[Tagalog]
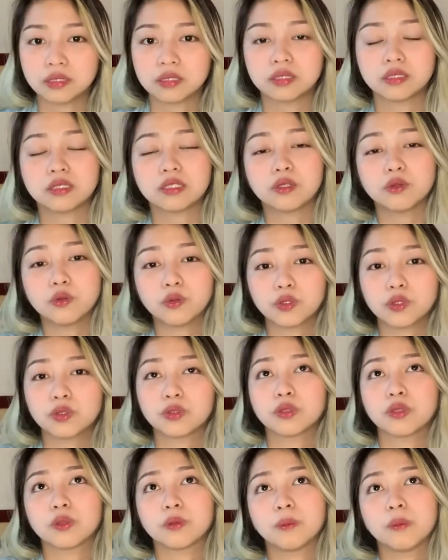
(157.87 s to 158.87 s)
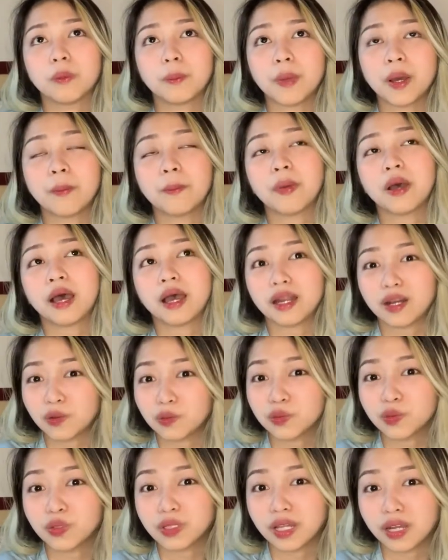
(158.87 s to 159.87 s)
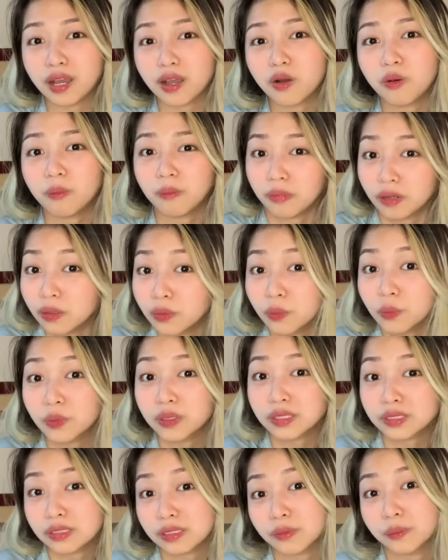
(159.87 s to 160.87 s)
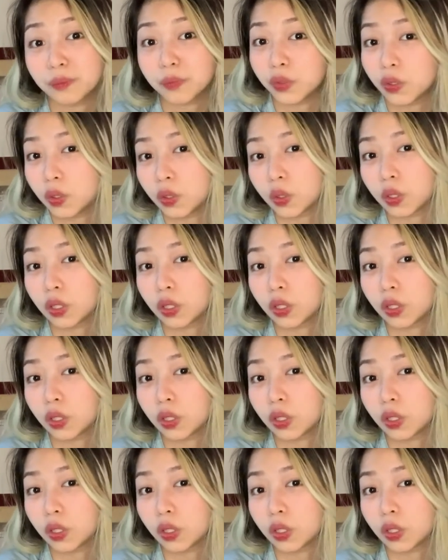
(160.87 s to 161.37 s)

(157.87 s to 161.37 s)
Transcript: siguro mapapaaraw nyo lang ako mag-wash ng buhok